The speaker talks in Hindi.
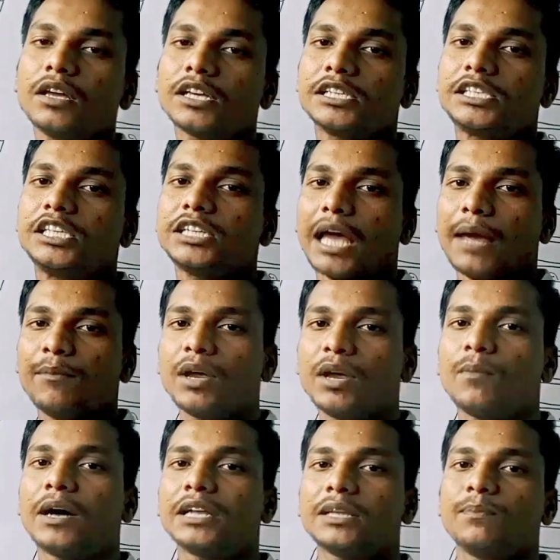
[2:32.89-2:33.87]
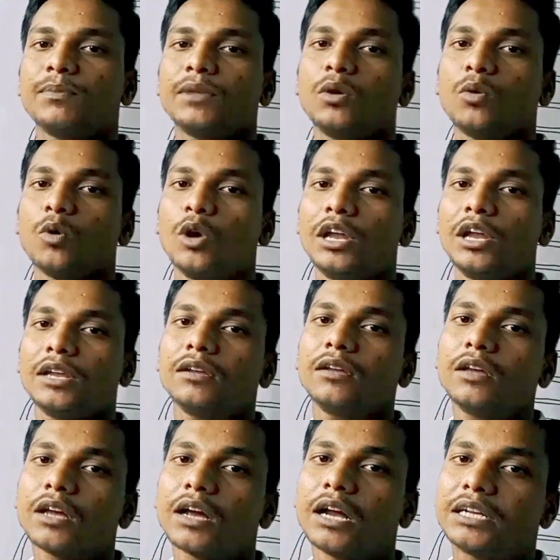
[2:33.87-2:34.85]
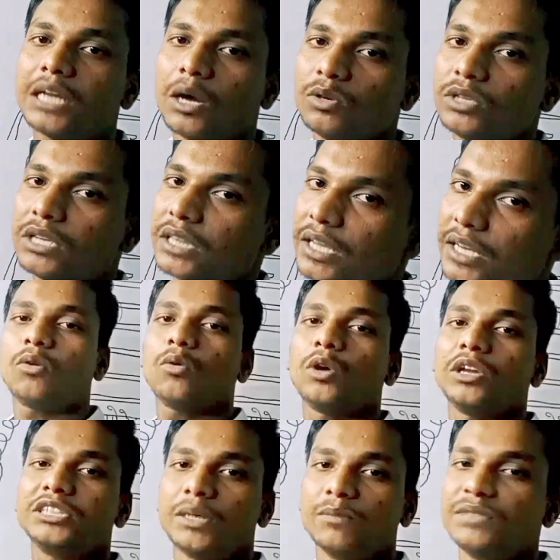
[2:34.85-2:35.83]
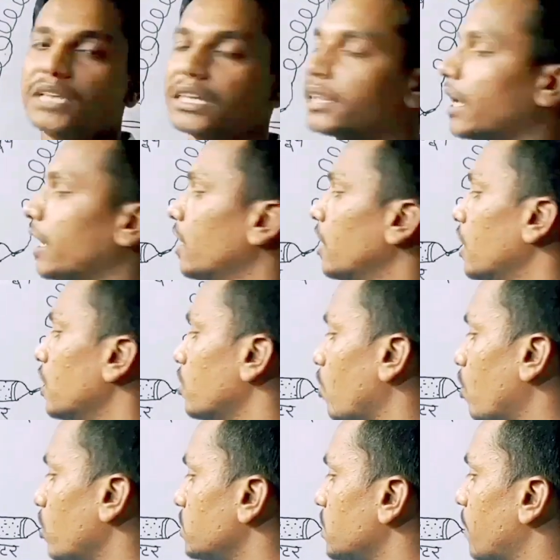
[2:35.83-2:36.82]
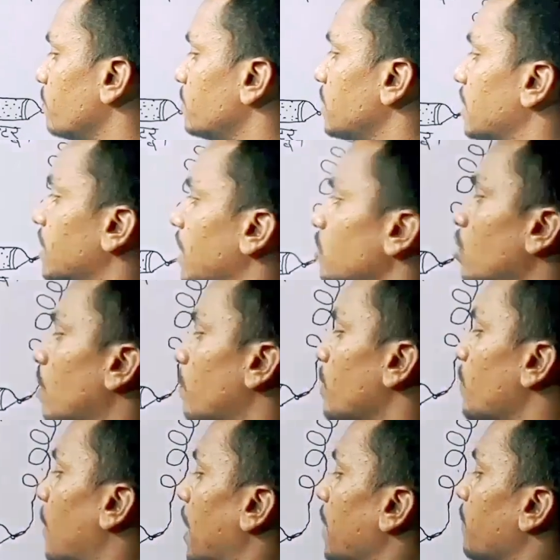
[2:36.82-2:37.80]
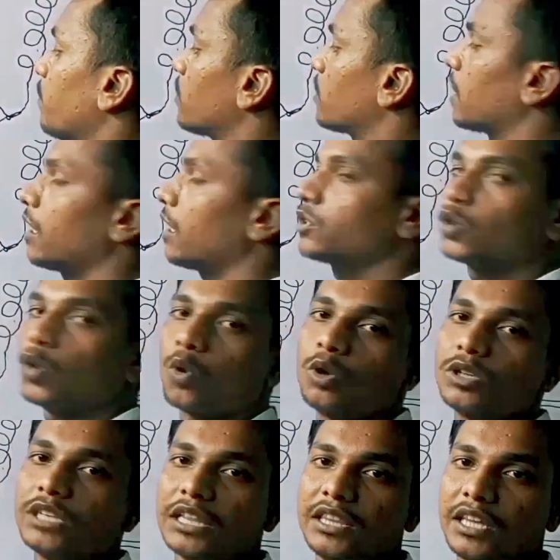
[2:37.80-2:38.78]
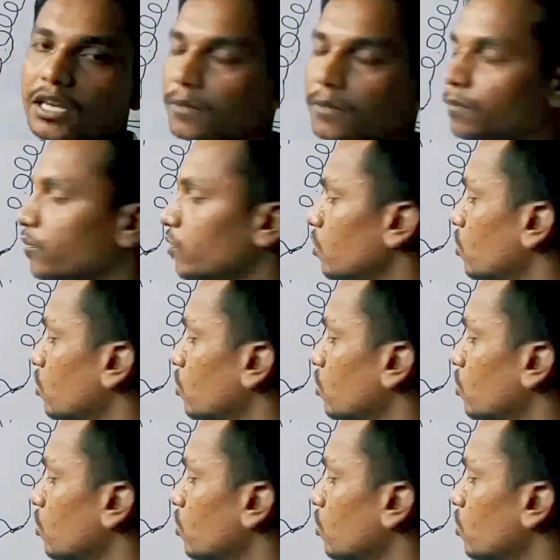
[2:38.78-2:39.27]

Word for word: किसी टाइम के बाद अपना ऑयल गट्ठा हो जाता है ऑयल जम जाता है तो जम जाता है तो अपनी पाइप क्या चौक हो जाती है